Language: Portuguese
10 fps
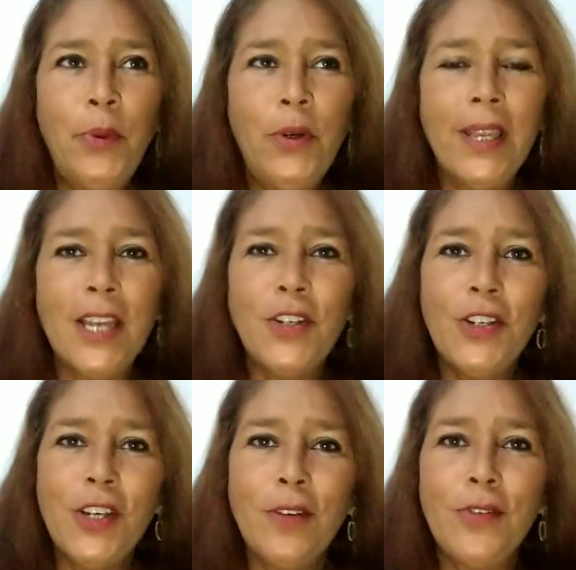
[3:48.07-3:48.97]
porque a
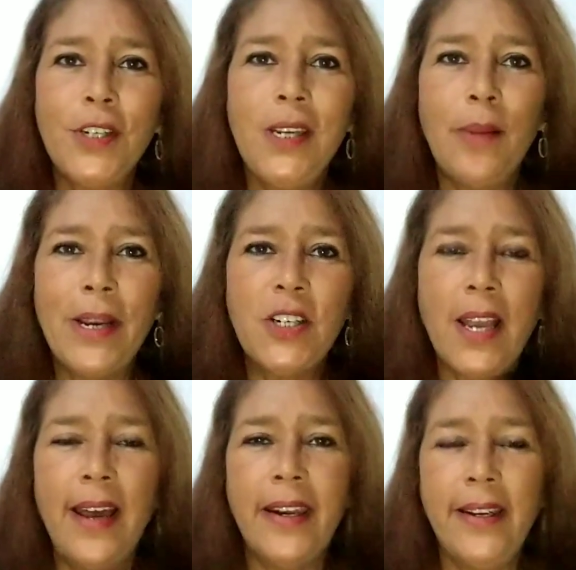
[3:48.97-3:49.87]
gente já não tinha mais
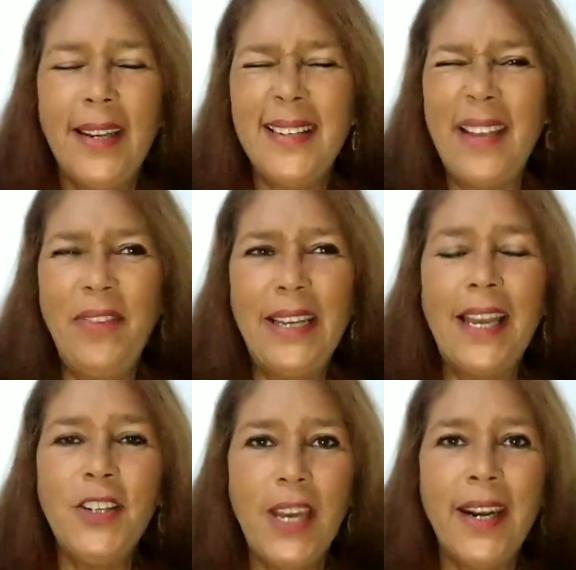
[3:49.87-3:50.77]
cara, e né, na
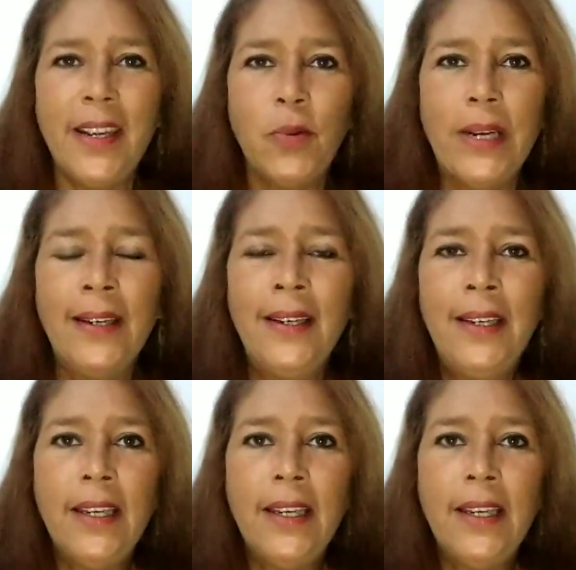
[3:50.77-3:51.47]
verdade era eu, né?